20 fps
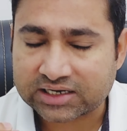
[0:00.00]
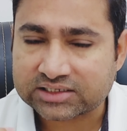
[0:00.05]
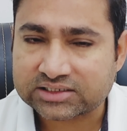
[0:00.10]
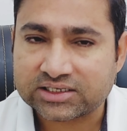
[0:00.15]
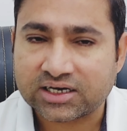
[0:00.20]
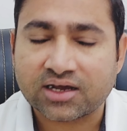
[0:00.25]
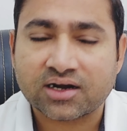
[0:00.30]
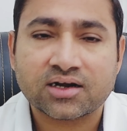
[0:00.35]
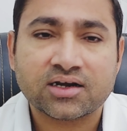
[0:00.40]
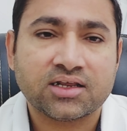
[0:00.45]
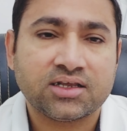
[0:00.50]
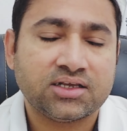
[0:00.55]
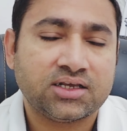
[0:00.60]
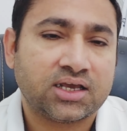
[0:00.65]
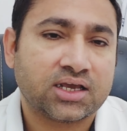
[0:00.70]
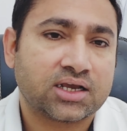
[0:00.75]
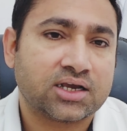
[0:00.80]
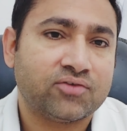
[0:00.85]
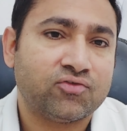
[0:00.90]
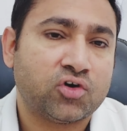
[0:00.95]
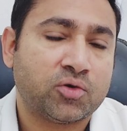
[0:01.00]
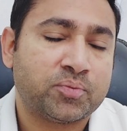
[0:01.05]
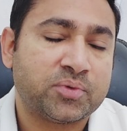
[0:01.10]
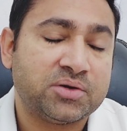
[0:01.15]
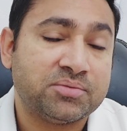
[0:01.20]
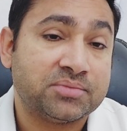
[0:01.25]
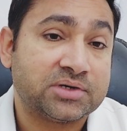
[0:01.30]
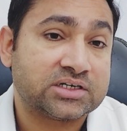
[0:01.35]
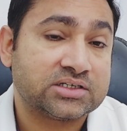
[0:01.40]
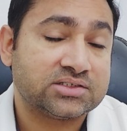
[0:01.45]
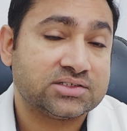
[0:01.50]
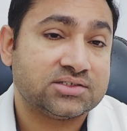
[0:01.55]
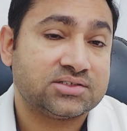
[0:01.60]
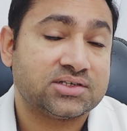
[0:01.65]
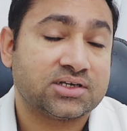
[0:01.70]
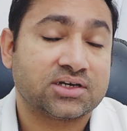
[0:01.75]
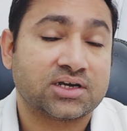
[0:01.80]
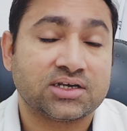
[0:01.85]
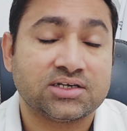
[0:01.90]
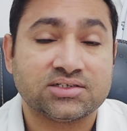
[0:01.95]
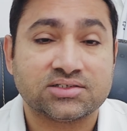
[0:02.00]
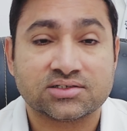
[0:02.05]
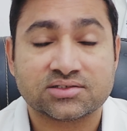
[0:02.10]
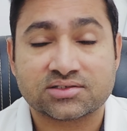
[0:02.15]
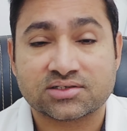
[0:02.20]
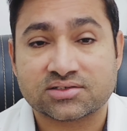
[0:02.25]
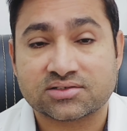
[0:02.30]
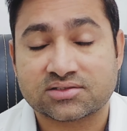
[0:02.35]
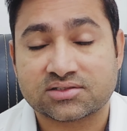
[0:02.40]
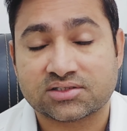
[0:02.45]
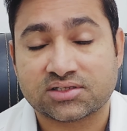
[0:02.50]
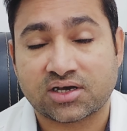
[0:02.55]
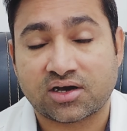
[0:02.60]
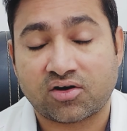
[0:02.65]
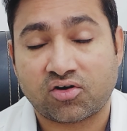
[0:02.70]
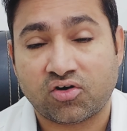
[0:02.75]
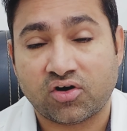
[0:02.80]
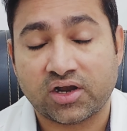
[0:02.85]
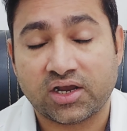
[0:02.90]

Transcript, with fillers: इख्तियार नहीं है कि वो अपनी मर्ज़ी से कहीं से सस्ता